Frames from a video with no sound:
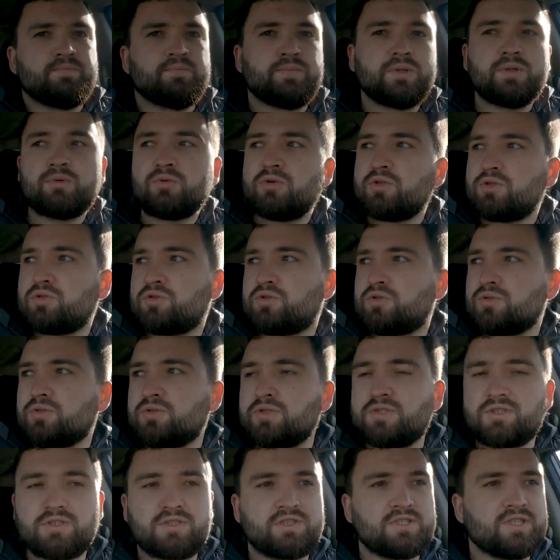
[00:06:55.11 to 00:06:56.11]
Było
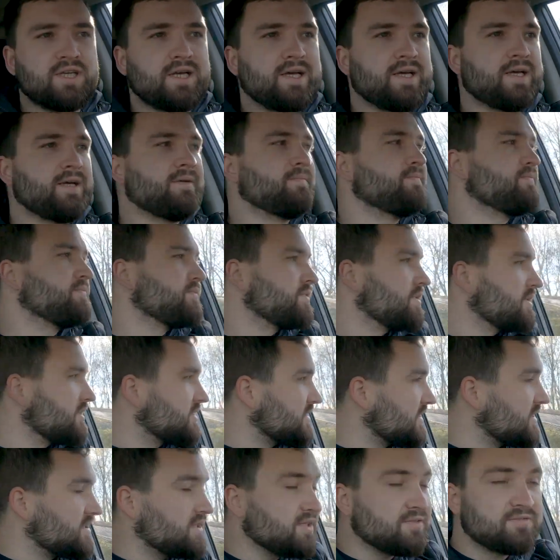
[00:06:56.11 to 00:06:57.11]
czuć, że
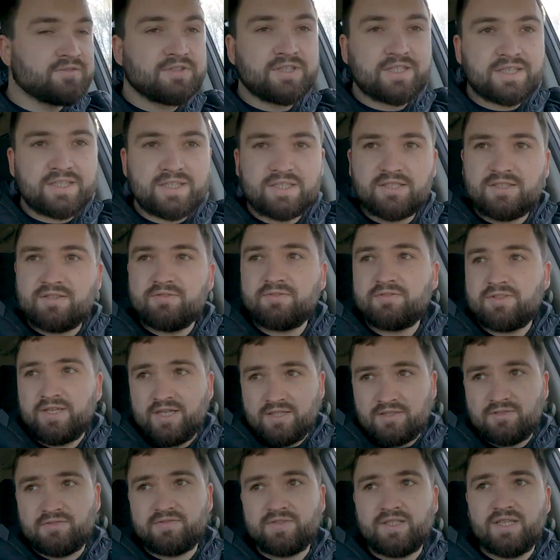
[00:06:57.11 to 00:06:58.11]
chce się wgryźć
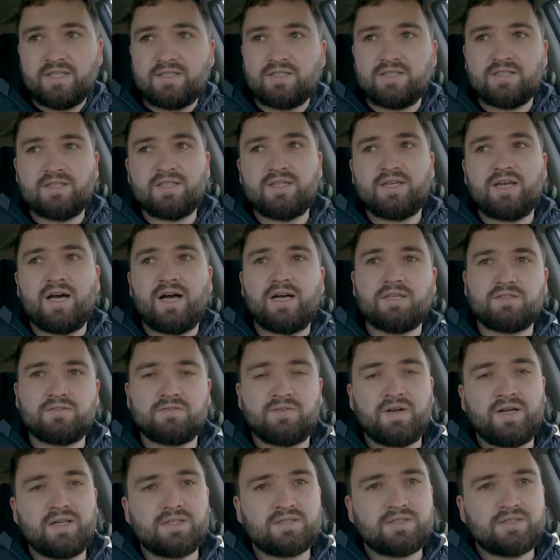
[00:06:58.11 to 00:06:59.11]
wręcz w ten e,
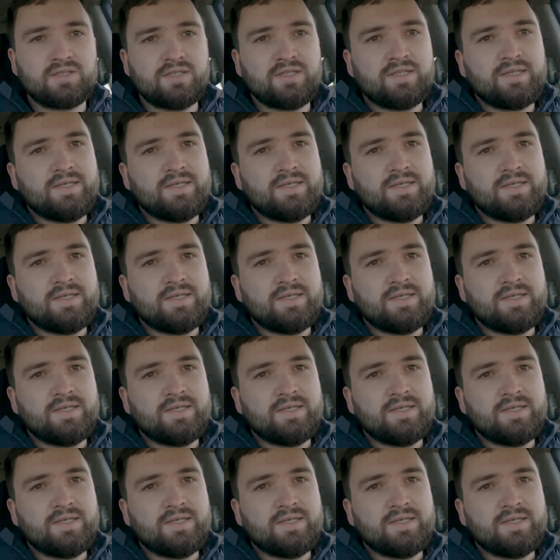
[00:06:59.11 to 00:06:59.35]
asfalt.